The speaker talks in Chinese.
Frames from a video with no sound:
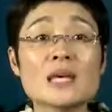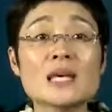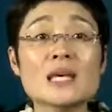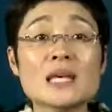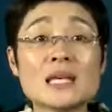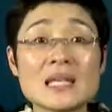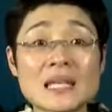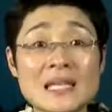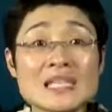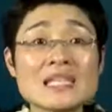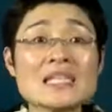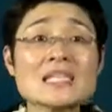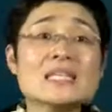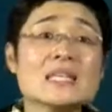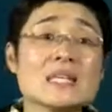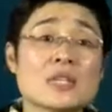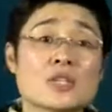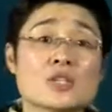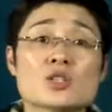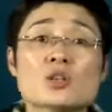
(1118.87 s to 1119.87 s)
It
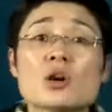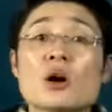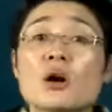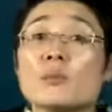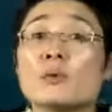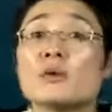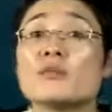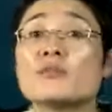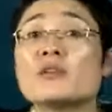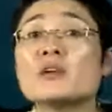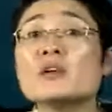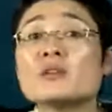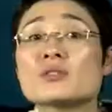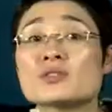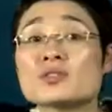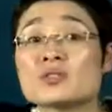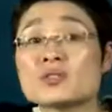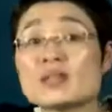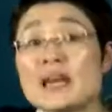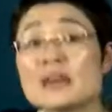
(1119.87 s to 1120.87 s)
is
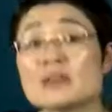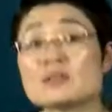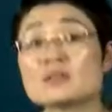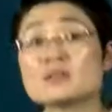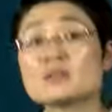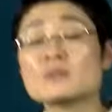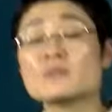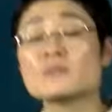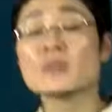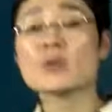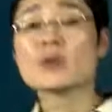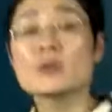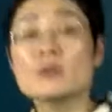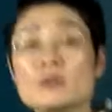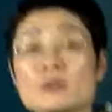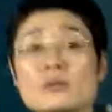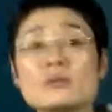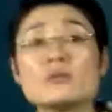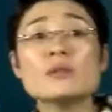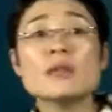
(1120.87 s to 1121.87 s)
obvious that
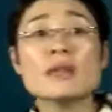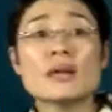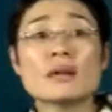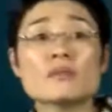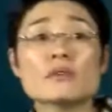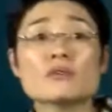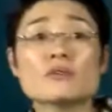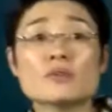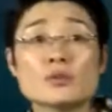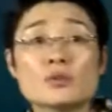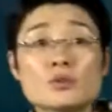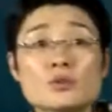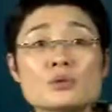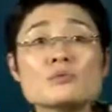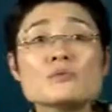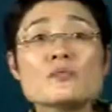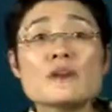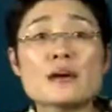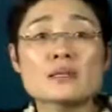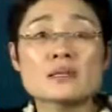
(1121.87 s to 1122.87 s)
you never feel too
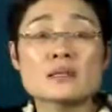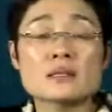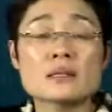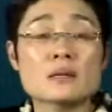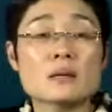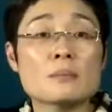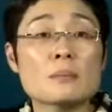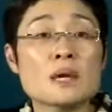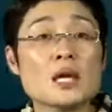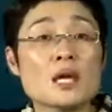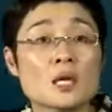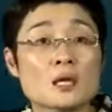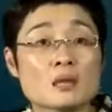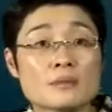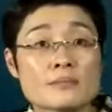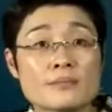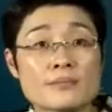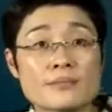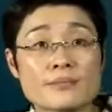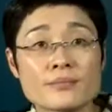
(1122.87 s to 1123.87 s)
fascinated me。
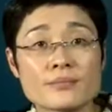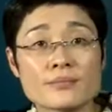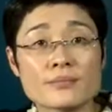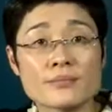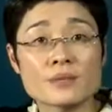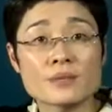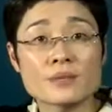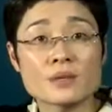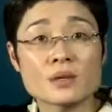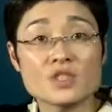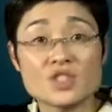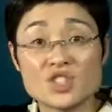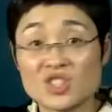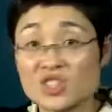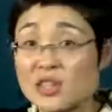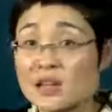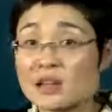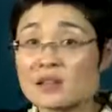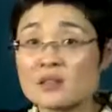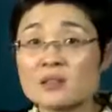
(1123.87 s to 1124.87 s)

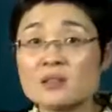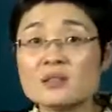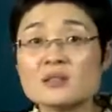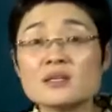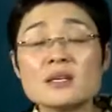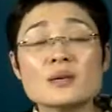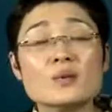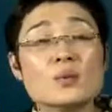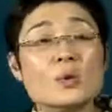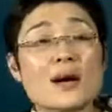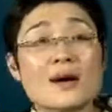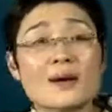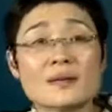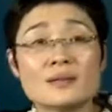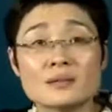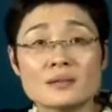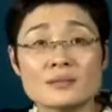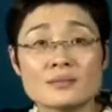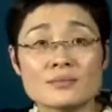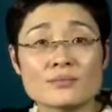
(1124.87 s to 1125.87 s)
显而易见，我爱
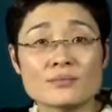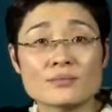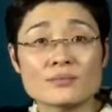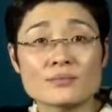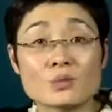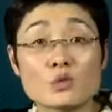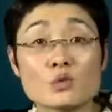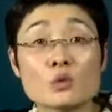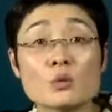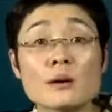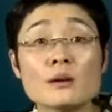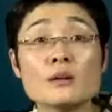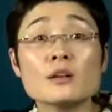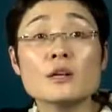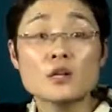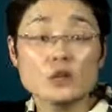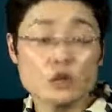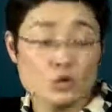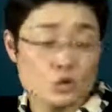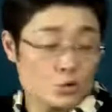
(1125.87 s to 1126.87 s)
你，对吗？
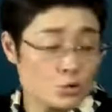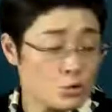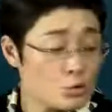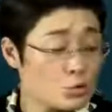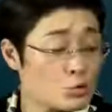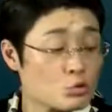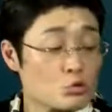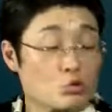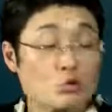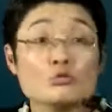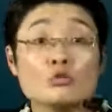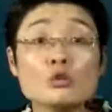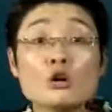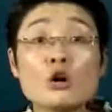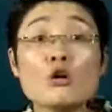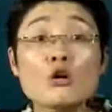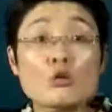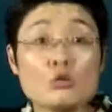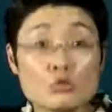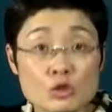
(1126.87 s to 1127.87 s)
主语从句的
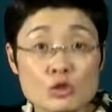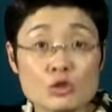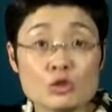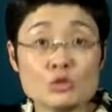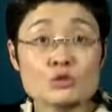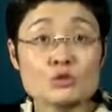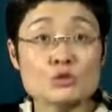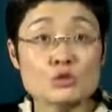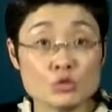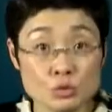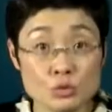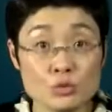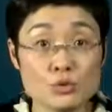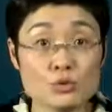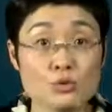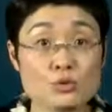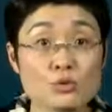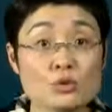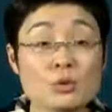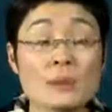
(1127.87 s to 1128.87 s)
后置就是主语
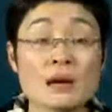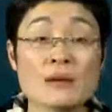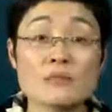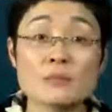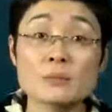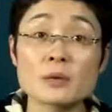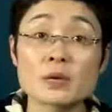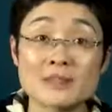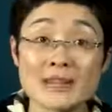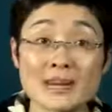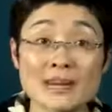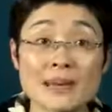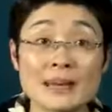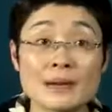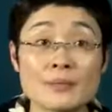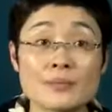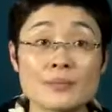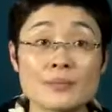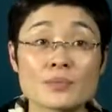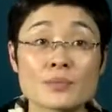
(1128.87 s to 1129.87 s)
从句的满分表达
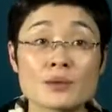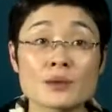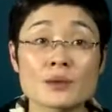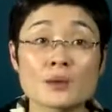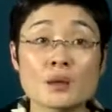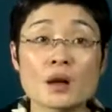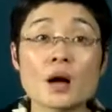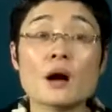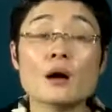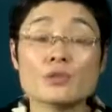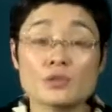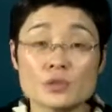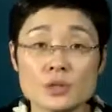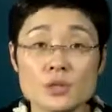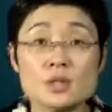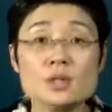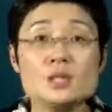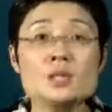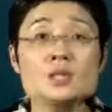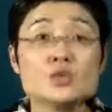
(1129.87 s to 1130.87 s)
呀。好，
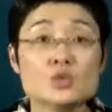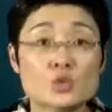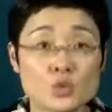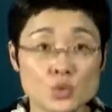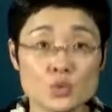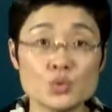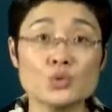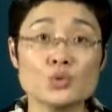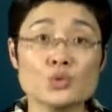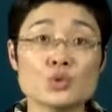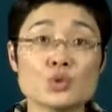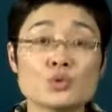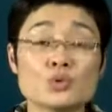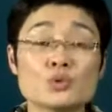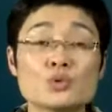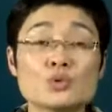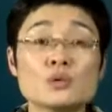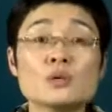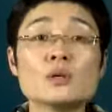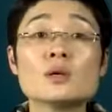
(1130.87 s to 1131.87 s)
一主语从
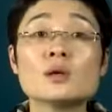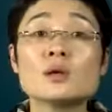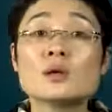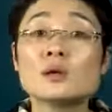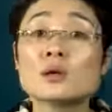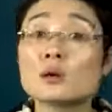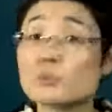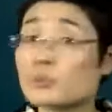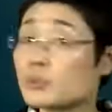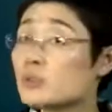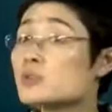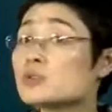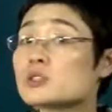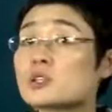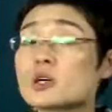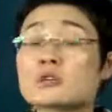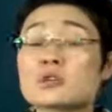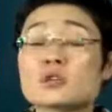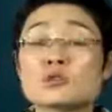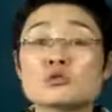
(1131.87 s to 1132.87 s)
句，不用
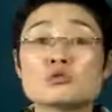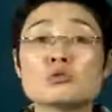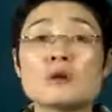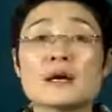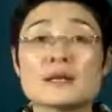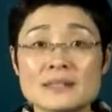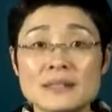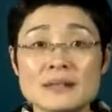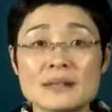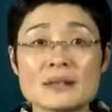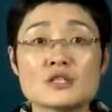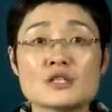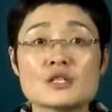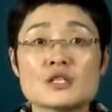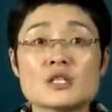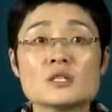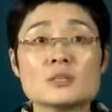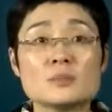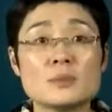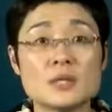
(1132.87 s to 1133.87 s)
抄这句话，现在直
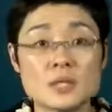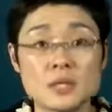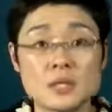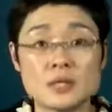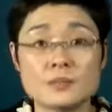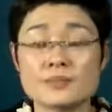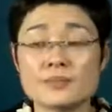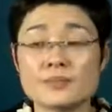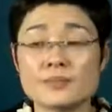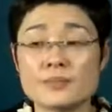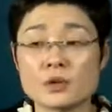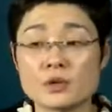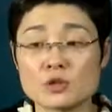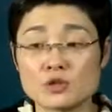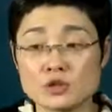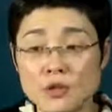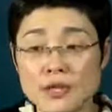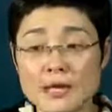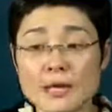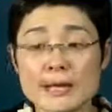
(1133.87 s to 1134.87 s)
接记笔记。
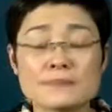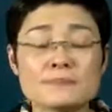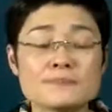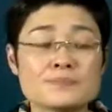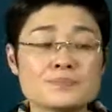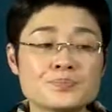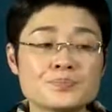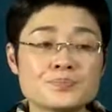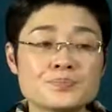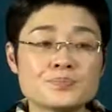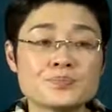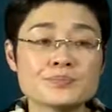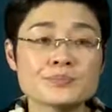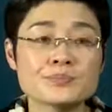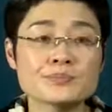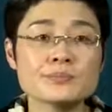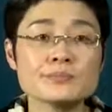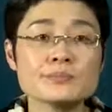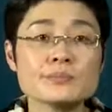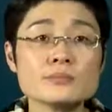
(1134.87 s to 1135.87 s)
说了哈，
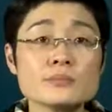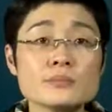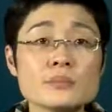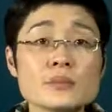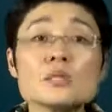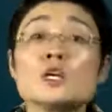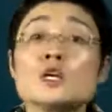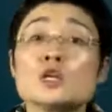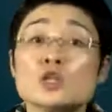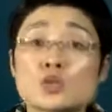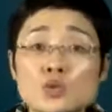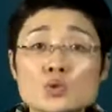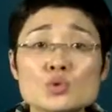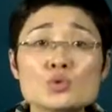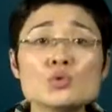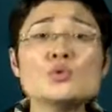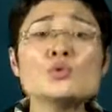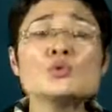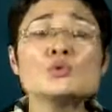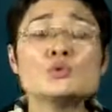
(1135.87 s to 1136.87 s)

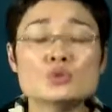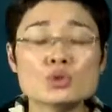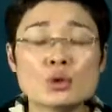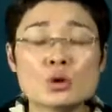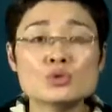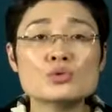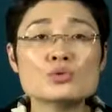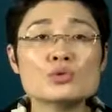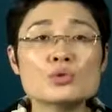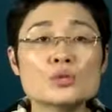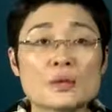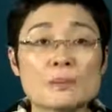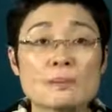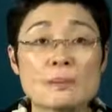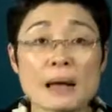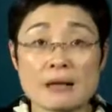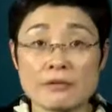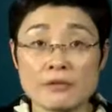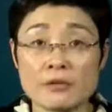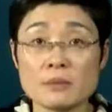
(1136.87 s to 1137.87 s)
主语从句的
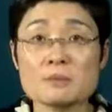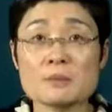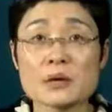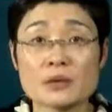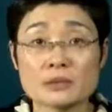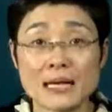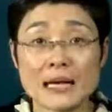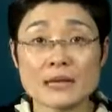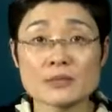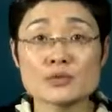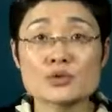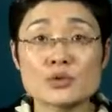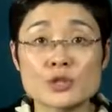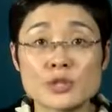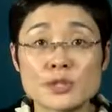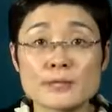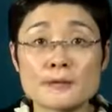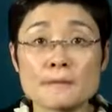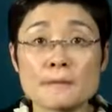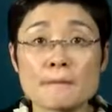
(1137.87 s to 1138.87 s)
满分表达就是。